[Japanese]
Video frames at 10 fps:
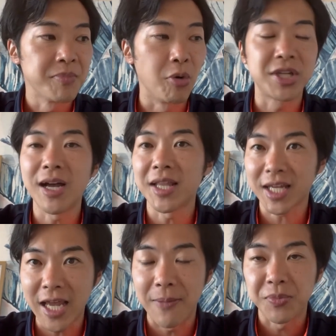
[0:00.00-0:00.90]
沖縄
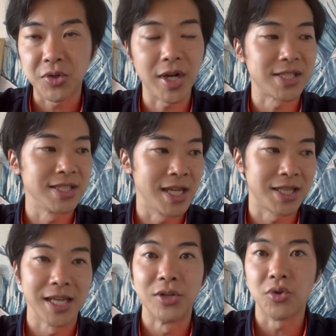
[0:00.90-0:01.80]
だけ9月に
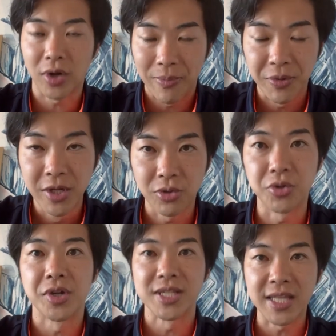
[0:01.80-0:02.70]
なっているのかと
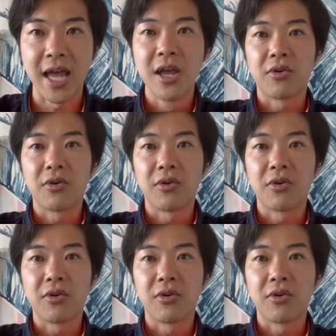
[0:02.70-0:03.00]
いうとですね、